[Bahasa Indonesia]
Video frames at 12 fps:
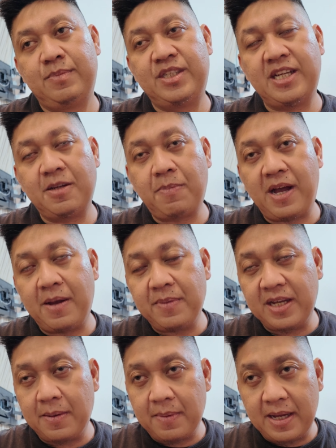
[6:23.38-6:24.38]
Bisa
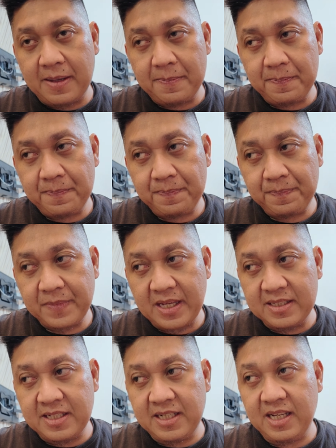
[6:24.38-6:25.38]
dipahami nggak, Mbak?
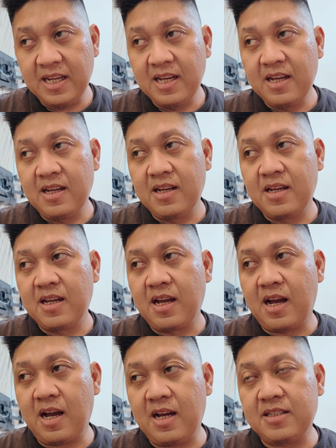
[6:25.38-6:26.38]
Jadi bisa bisa.
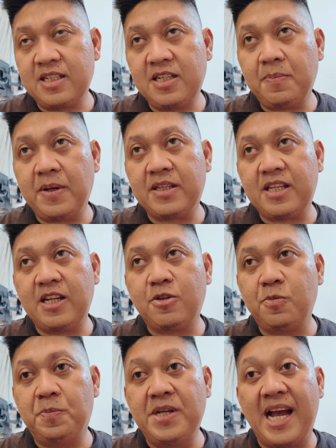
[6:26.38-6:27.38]
Uh, uh, jadi PT
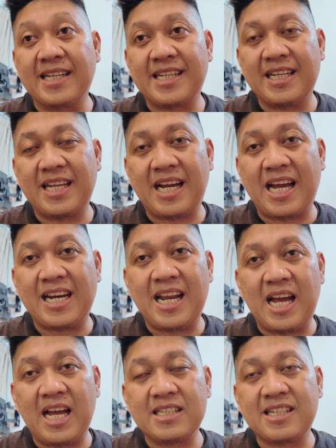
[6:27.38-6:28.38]
itu biasanya
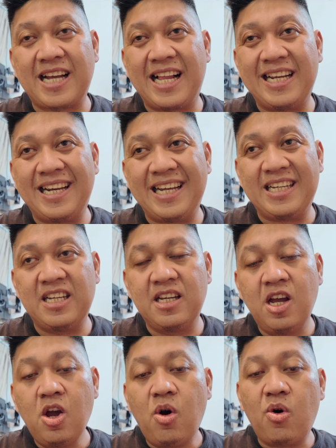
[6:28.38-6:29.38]
karena sekali
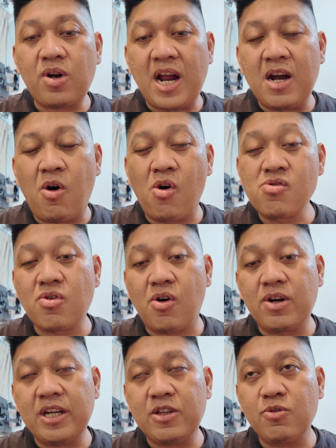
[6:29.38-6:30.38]
lagi orang
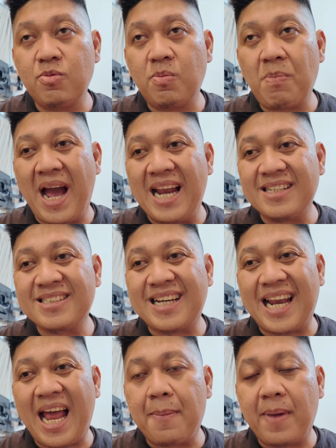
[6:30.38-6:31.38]
hongkong itu males
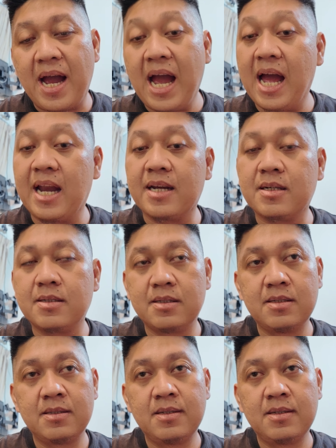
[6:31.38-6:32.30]
kelamaan